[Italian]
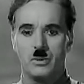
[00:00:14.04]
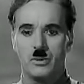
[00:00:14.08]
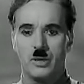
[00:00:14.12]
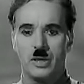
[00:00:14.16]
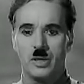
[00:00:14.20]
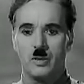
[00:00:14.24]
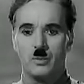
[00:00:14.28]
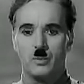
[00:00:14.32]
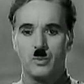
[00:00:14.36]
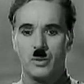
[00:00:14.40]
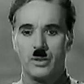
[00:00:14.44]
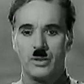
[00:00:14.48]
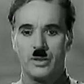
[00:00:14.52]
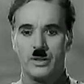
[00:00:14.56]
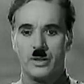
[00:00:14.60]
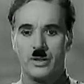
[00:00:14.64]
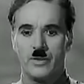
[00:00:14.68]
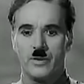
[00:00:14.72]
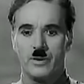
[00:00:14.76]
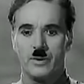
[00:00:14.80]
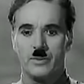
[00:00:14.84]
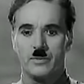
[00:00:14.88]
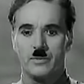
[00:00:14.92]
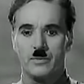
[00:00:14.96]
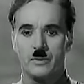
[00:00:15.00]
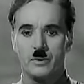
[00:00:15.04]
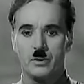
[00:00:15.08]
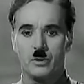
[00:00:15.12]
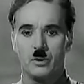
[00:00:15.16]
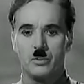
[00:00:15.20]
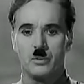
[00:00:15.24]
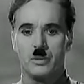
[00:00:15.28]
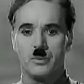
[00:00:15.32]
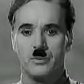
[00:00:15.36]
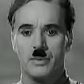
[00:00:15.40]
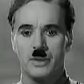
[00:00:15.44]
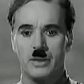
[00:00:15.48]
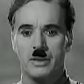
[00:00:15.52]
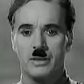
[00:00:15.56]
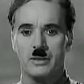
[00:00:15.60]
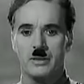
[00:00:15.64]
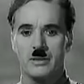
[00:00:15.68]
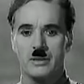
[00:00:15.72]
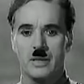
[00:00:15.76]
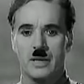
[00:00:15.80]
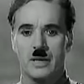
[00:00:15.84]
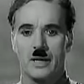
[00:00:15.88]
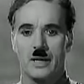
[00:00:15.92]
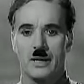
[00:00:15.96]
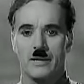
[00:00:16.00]
Tutti noi esseri umani
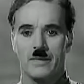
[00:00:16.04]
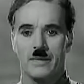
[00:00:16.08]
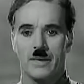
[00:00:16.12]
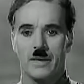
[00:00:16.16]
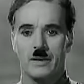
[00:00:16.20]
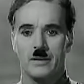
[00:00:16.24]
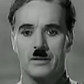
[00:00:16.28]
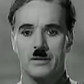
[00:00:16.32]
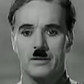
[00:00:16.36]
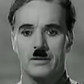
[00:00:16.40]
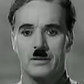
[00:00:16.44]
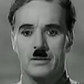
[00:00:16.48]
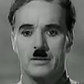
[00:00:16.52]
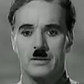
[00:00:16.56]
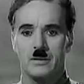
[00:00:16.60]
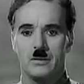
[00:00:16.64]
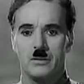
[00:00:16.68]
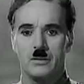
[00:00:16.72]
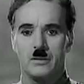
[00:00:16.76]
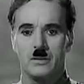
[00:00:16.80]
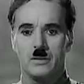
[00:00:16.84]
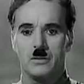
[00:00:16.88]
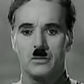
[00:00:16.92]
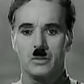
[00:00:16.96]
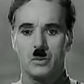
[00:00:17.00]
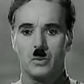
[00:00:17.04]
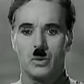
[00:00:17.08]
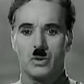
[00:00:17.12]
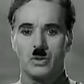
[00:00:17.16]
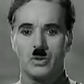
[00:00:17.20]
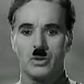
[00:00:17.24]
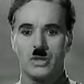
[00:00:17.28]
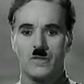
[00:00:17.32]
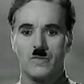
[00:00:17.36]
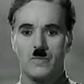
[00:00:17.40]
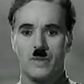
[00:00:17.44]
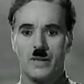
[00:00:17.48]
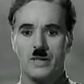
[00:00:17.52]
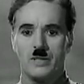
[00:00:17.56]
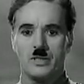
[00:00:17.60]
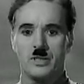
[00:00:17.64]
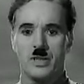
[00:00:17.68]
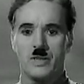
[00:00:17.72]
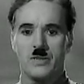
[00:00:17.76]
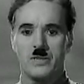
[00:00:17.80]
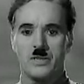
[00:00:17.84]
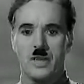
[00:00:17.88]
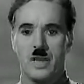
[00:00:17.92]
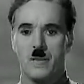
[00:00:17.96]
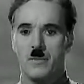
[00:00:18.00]
dovremmo aiutarci sempre. Dovremmo
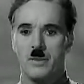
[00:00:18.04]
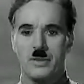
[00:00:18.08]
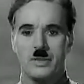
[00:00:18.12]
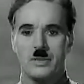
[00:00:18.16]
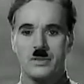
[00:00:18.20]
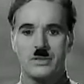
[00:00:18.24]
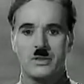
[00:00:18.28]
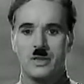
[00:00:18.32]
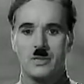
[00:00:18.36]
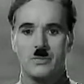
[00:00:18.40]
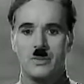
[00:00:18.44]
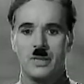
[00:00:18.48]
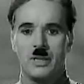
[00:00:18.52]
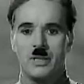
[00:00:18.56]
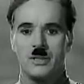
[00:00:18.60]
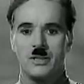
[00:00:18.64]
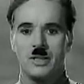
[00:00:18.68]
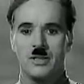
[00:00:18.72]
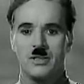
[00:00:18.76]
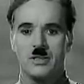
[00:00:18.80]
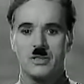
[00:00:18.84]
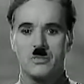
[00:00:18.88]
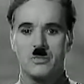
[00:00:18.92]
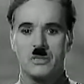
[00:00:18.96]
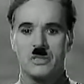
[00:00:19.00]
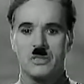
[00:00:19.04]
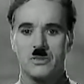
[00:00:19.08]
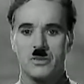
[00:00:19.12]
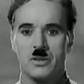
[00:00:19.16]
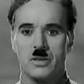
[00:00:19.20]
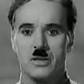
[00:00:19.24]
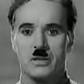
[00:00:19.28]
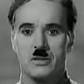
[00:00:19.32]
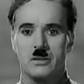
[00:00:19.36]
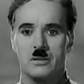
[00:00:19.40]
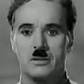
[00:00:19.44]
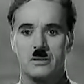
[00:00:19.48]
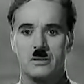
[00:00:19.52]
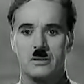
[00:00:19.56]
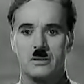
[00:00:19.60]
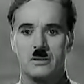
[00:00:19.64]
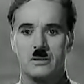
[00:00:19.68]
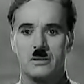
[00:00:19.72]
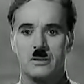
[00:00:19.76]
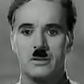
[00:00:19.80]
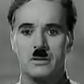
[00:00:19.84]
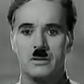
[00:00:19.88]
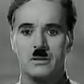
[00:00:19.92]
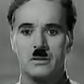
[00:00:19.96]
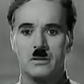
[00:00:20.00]
godere soltanto della felicità del
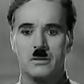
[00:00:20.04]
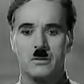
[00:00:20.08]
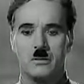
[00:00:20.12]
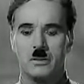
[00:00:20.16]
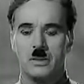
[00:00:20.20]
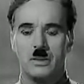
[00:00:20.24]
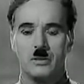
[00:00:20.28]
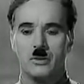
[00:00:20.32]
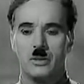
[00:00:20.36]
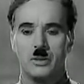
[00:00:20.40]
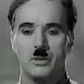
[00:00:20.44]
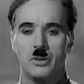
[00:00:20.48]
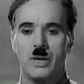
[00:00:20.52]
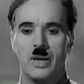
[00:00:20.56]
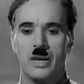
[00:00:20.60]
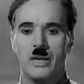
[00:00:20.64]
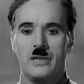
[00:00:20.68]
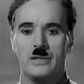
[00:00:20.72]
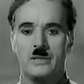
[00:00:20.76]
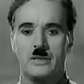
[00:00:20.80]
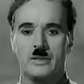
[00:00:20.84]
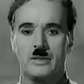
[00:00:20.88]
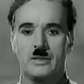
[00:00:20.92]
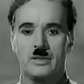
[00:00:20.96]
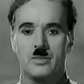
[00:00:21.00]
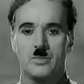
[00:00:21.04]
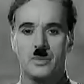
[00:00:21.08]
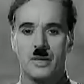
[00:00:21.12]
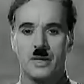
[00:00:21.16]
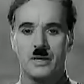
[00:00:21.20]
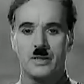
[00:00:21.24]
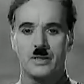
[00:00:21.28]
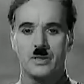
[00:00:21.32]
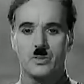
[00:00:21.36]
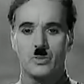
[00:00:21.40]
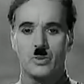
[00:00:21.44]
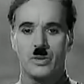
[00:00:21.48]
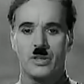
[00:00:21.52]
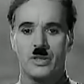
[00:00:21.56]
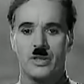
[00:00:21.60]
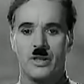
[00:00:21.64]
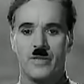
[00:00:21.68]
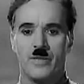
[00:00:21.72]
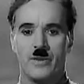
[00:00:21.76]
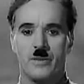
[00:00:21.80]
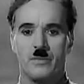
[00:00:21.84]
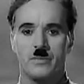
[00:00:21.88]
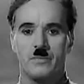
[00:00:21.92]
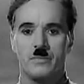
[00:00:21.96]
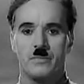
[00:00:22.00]
prossimo. Non odiarci e
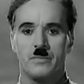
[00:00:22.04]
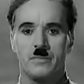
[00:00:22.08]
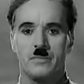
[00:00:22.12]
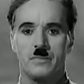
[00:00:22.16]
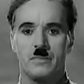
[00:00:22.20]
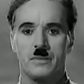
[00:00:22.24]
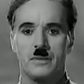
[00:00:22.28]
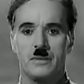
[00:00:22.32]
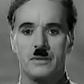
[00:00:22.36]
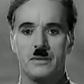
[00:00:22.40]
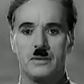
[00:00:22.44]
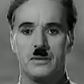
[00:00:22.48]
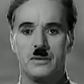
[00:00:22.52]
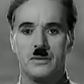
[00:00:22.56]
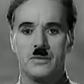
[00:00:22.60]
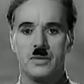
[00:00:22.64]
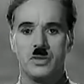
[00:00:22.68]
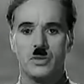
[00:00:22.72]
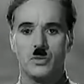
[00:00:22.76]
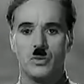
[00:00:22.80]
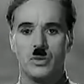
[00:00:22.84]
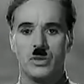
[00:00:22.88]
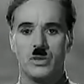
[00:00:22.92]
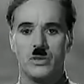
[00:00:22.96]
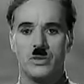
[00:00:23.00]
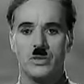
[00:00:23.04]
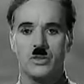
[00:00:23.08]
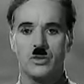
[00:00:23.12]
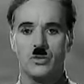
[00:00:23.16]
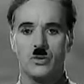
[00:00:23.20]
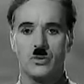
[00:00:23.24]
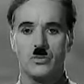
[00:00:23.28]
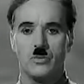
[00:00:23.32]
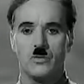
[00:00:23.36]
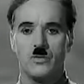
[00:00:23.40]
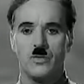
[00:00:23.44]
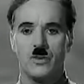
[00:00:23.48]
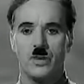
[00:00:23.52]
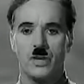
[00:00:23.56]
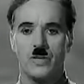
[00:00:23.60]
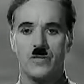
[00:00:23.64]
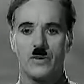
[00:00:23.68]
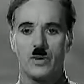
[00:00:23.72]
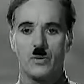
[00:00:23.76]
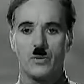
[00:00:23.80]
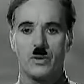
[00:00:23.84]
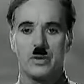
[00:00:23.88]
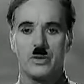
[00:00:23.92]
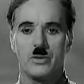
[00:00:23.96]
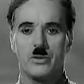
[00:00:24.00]
disprezzarci l'un l'altro. In questo mondo c'è
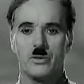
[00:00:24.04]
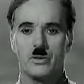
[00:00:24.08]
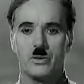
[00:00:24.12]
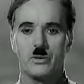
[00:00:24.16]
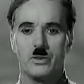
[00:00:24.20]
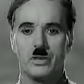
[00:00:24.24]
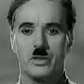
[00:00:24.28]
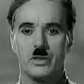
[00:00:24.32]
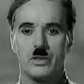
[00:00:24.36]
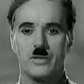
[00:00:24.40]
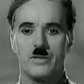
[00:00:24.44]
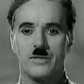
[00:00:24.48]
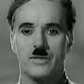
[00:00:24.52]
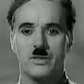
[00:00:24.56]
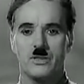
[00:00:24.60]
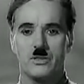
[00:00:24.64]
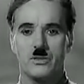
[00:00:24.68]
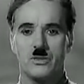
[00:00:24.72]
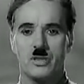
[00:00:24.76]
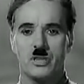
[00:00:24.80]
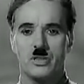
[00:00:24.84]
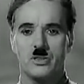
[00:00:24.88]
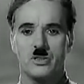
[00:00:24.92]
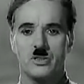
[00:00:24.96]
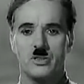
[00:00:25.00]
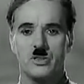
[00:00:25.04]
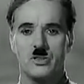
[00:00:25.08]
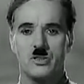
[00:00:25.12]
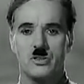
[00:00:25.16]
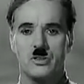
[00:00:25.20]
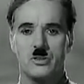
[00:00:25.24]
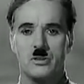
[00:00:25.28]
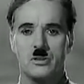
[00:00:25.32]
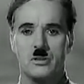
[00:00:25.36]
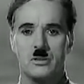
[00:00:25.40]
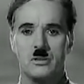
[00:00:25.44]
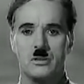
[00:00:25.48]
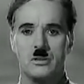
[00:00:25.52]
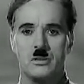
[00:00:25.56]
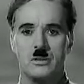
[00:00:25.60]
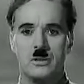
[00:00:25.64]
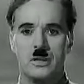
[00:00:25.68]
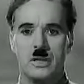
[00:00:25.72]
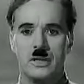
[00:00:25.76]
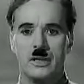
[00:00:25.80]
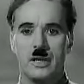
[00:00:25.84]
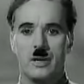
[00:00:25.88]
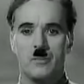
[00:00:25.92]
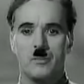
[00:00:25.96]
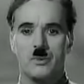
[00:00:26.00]
posto per tutti, la natura è ricca,
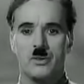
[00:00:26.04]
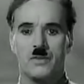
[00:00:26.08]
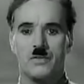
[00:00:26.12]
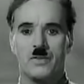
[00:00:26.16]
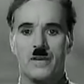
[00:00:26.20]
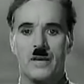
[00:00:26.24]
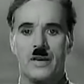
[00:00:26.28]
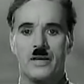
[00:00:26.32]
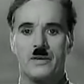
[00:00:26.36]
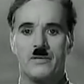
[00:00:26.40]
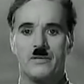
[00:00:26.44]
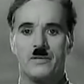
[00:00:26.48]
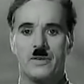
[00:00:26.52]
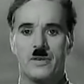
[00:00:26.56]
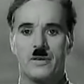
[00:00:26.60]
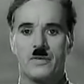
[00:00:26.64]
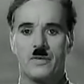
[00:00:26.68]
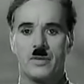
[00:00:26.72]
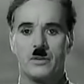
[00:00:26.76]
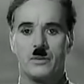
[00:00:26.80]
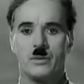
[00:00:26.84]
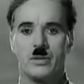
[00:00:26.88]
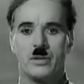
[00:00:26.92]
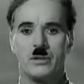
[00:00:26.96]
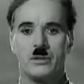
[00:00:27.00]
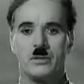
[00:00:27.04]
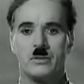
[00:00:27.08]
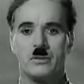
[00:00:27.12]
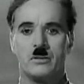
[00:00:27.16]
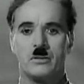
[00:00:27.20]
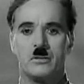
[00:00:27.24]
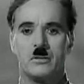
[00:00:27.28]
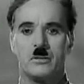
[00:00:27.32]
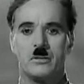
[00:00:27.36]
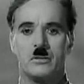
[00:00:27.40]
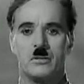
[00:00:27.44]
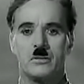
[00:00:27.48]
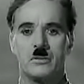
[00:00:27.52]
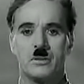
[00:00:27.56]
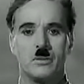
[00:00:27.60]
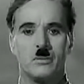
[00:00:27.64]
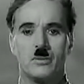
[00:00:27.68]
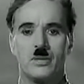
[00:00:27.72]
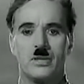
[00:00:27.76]
è sufficiente per tutti noi.